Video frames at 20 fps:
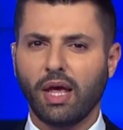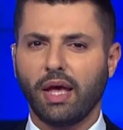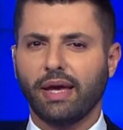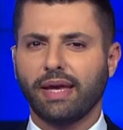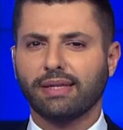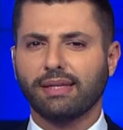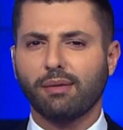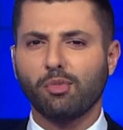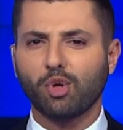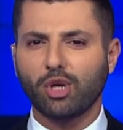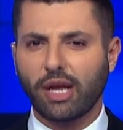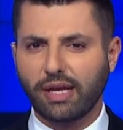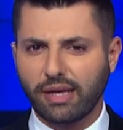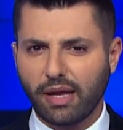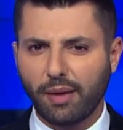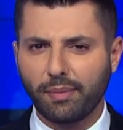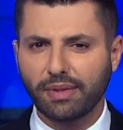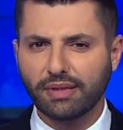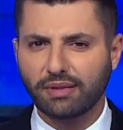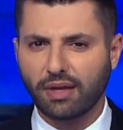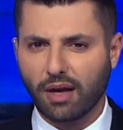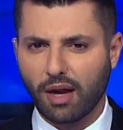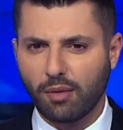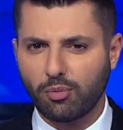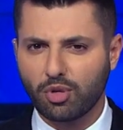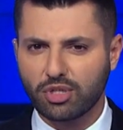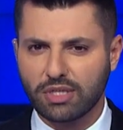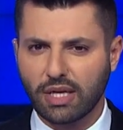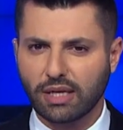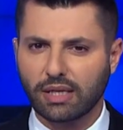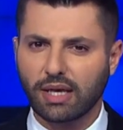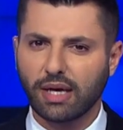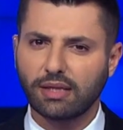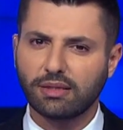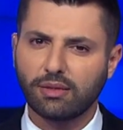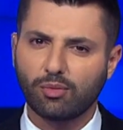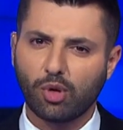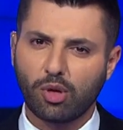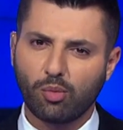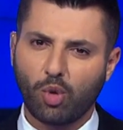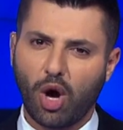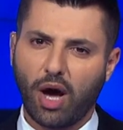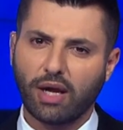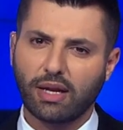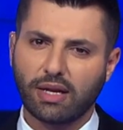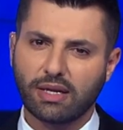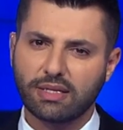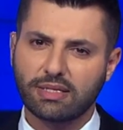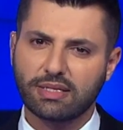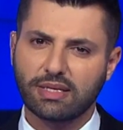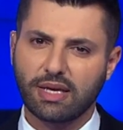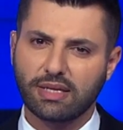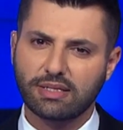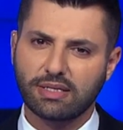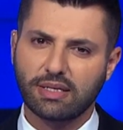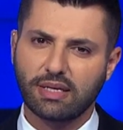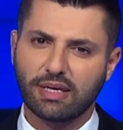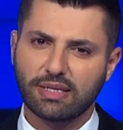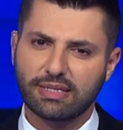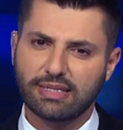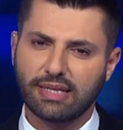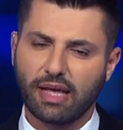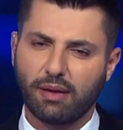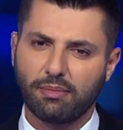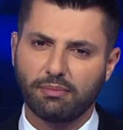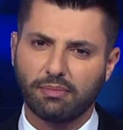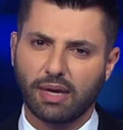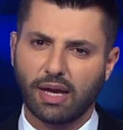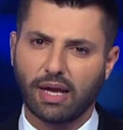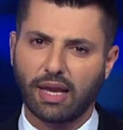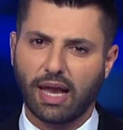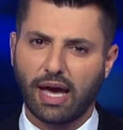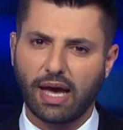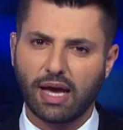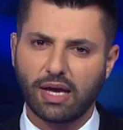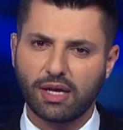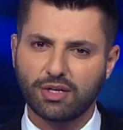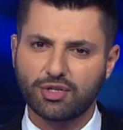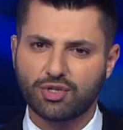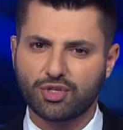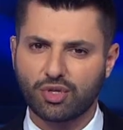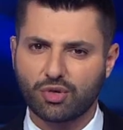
ينضم إلينا من طرابلس الكاتب والمحلل السياسي إسلام الحاج